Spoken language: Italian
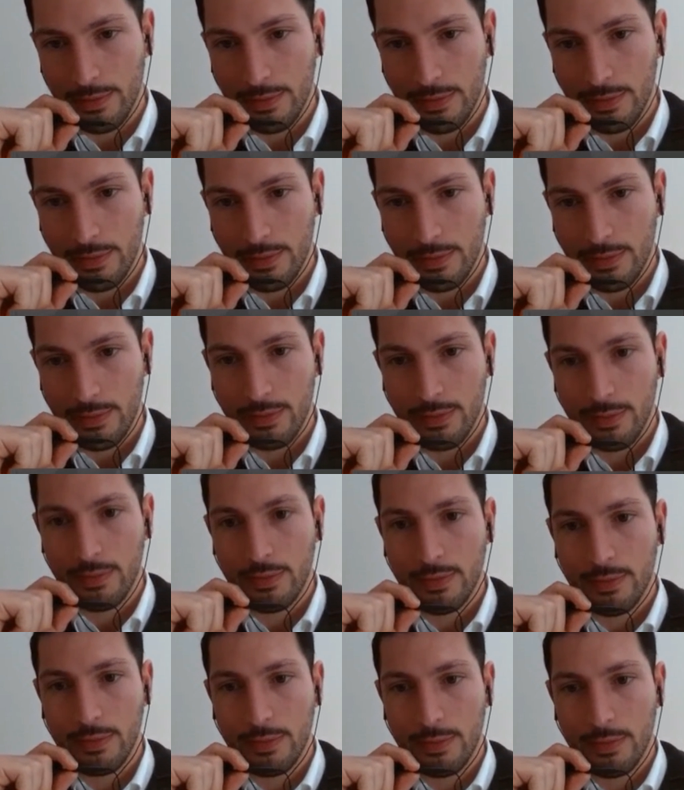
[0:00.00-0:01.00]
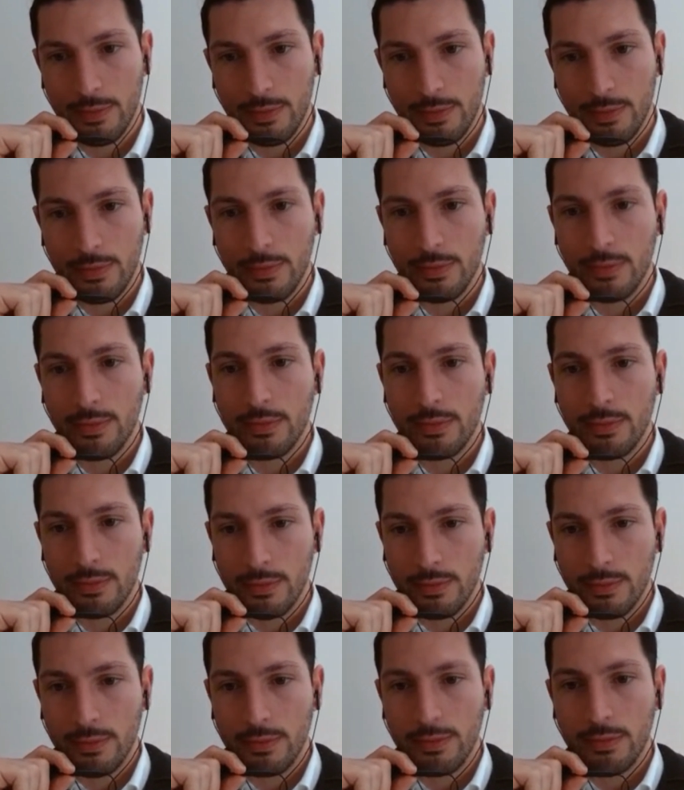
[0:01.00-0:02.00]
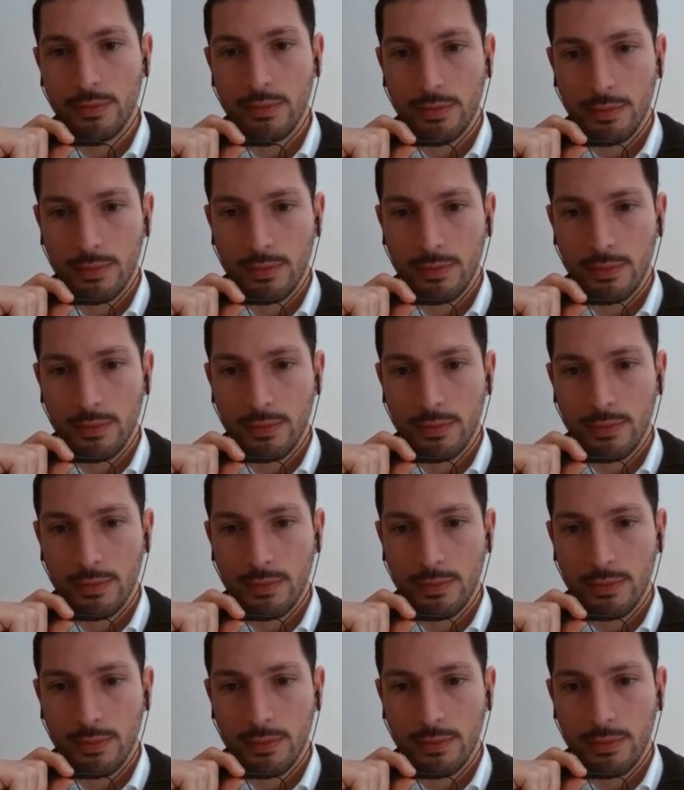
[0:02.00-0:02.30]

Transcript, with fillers: Diciamo che appunto mediante la